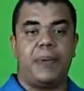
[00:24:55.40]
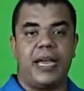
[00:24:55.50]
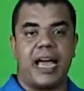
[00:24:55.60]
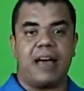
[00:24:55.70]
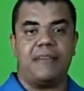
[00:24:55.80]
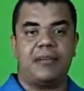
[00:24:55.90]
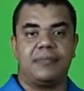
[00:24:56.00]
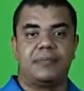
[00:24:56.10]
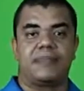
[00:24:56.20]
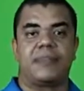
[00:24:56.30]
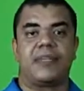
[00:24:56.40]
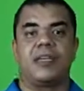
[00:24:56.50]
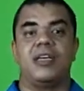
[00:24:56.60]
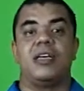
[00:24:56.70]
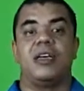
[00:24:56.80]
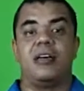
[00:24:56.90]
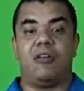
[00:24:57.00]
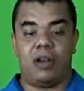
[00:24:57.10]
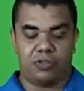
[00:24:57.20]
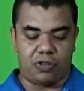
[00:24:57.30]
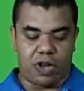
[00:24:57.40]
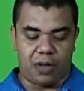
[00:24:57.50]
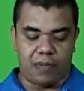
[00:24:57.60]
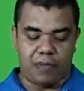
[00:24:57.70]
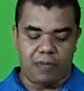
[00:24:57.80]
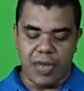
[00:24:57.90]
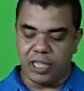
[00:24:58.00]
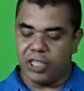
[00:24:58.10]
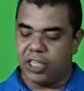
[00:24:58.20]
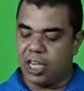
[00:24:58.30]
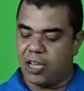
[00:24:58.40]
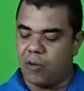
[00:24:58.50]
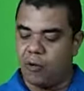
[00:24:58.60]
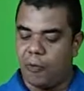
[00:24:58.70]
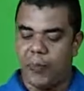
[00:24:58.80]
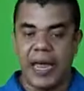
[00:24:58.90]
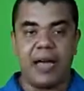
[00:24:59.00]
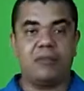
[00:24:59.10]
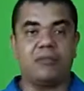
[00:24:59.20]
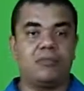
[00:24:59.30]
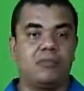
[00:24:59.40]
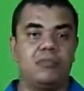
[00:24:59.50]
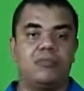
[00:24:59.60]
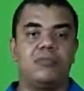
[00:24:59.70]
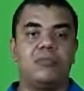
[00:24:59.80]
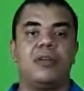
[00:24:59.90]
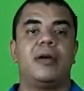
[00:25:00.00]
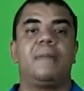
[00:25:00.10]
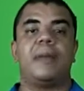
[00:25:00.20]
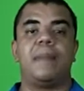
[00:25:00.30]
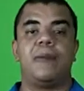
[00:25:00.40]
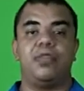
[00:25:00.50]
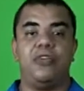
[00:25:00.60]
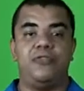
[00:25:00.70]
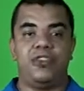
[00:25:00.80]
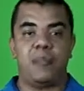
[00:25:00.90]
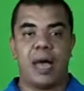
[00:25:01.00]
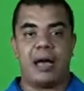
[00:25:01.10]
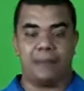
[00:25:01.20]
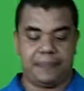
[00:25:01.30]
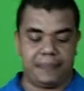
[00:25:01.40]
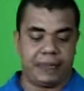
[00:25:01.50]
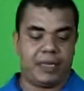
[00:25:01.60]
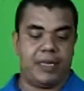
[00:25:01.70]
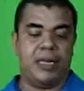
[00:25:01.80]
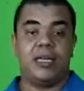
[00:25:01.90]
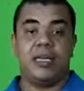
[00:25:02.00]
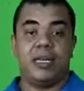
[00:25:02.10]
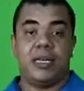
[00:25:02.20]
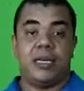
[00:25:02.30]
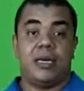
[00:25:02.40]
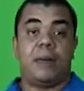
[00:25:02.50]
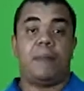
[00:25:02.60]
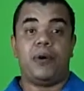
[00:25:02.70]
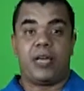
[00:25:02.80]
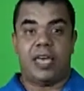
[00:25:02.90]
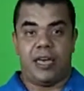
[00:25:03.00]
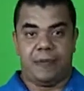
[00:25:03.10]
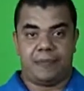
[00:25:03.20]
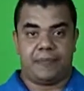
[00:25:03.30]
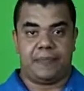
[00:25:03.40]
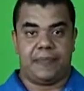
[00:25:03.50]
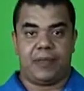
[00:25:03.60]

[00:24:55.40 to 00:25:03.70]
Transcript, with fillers: Pregava. Olha só, metia o prego para poder firmar. Por quê?